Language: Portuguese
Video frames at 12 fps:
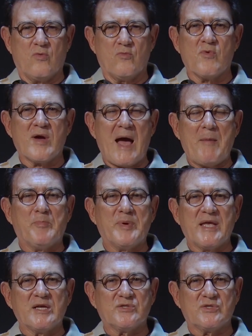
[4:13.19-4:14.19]
um
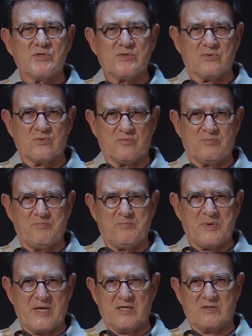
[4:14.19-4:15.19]
cabresto
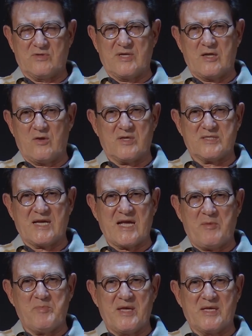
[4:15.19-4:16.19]
preso na nossa
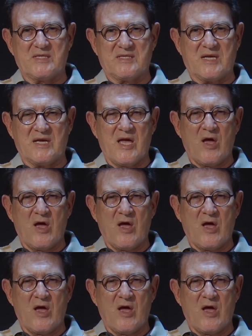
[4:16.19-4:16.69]
cabeça,